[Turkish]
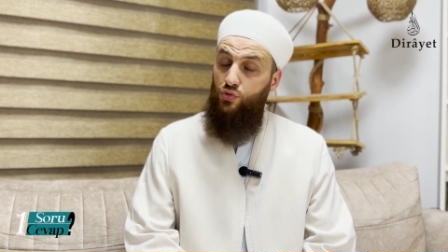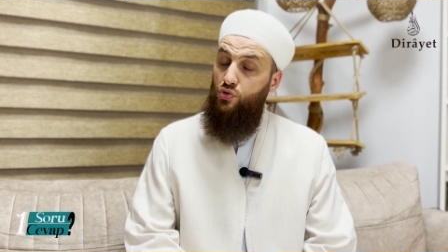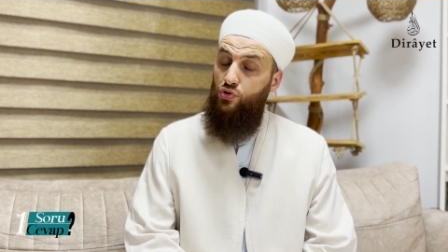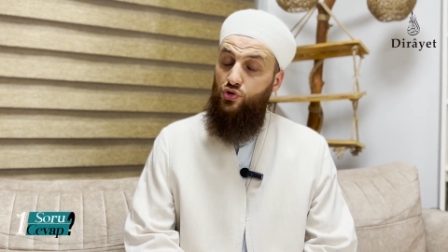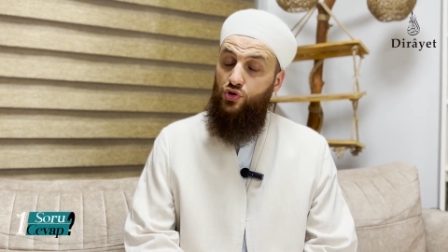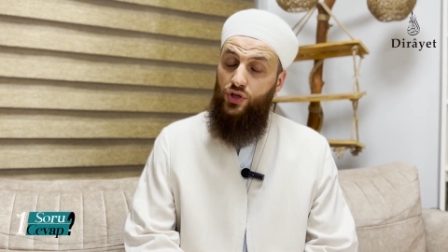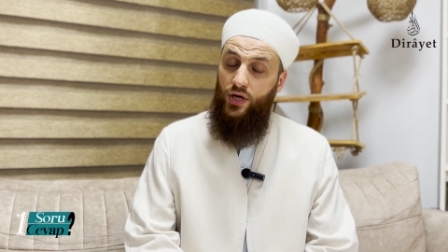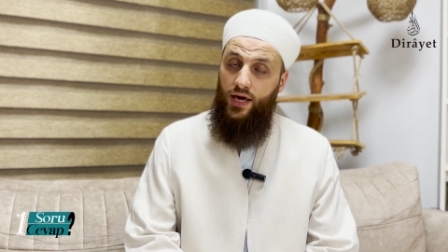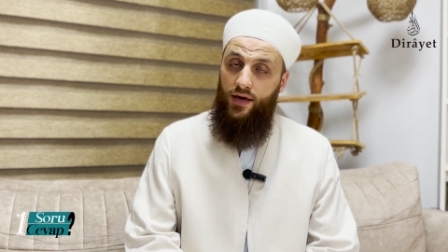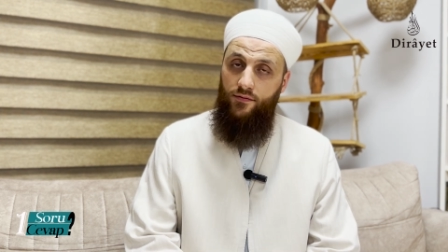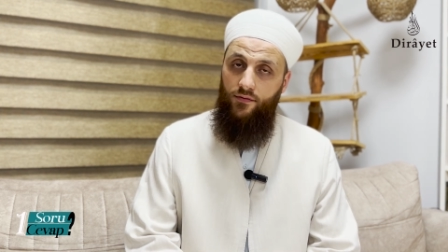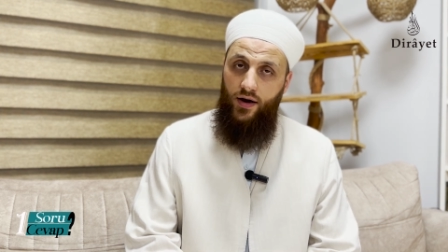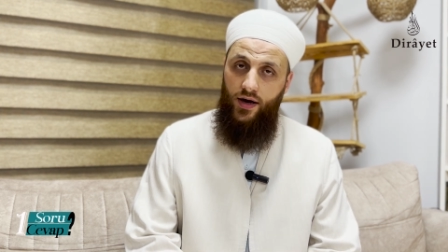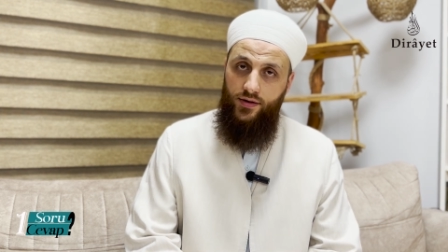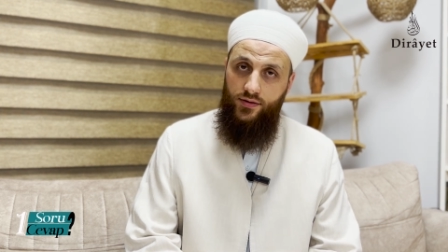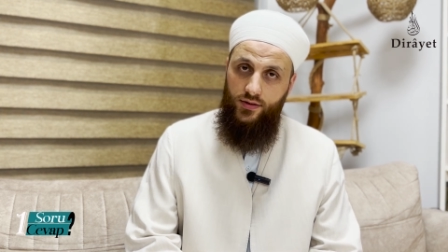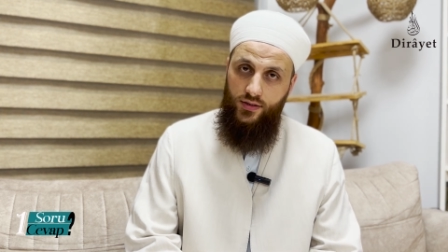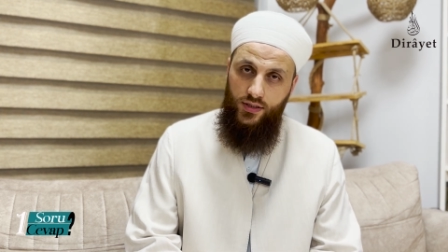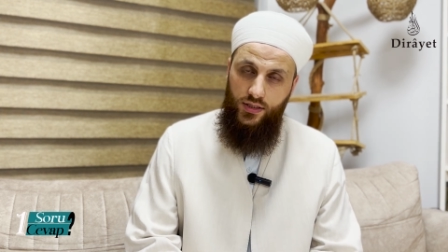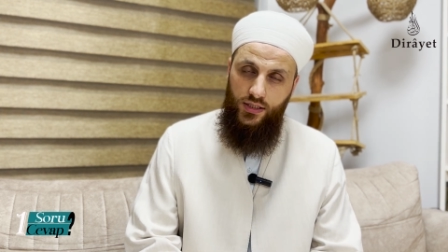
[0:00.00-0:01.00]
Üç şey
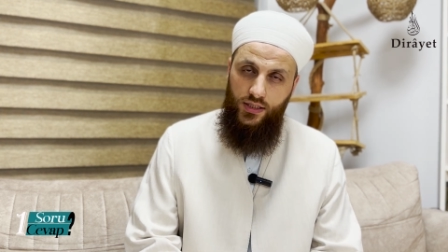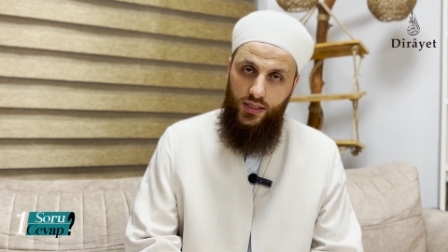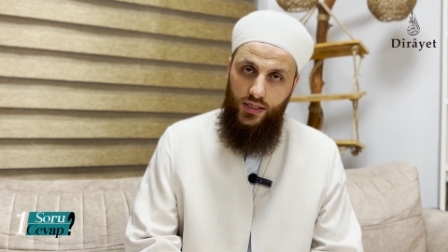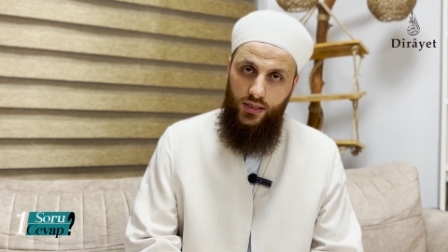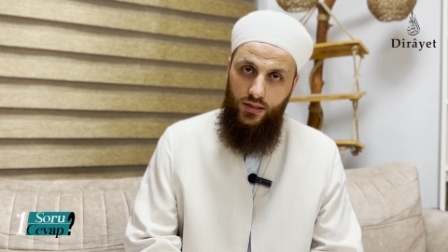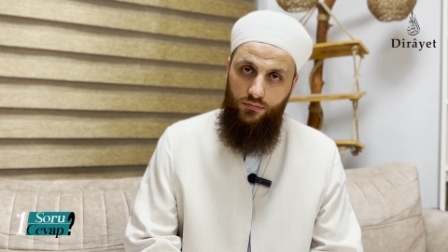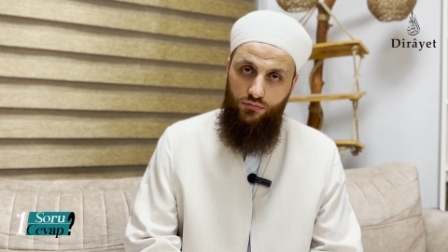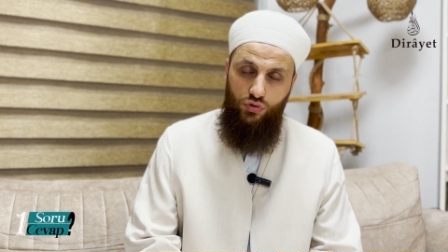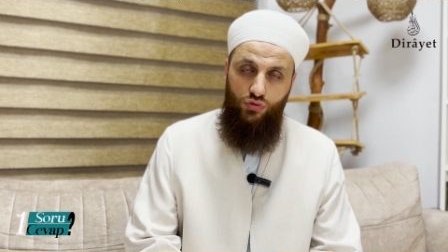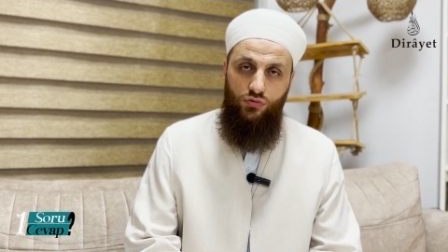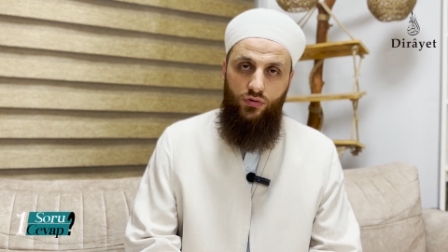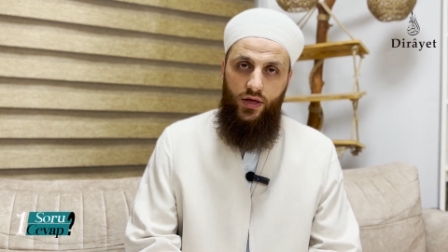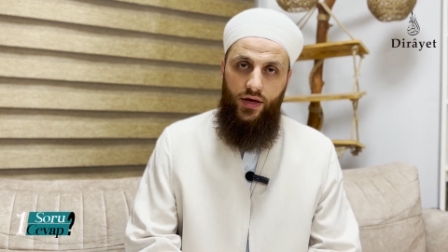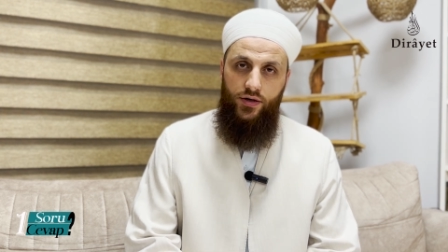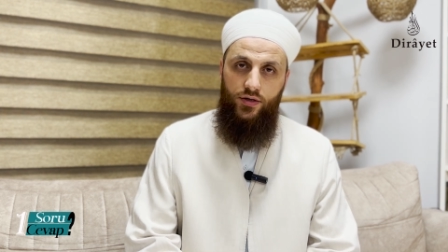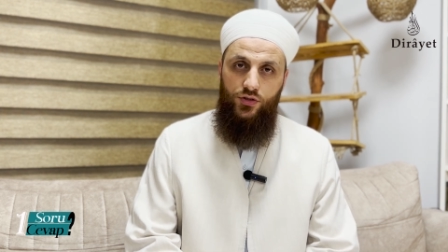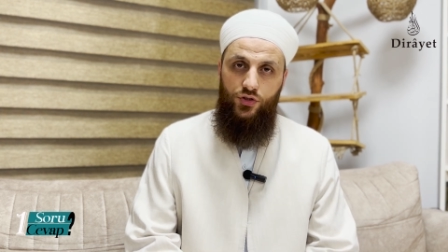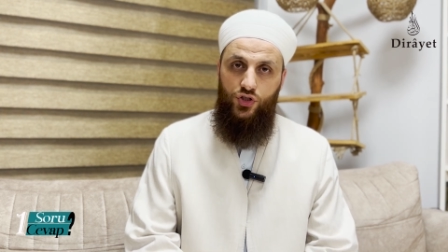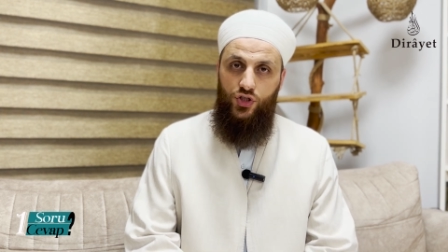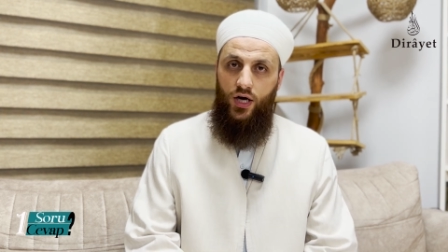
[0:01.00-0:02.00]
vardır ki
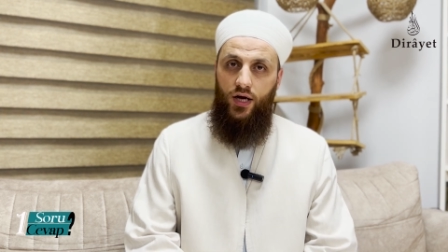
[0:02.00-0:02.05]
bunların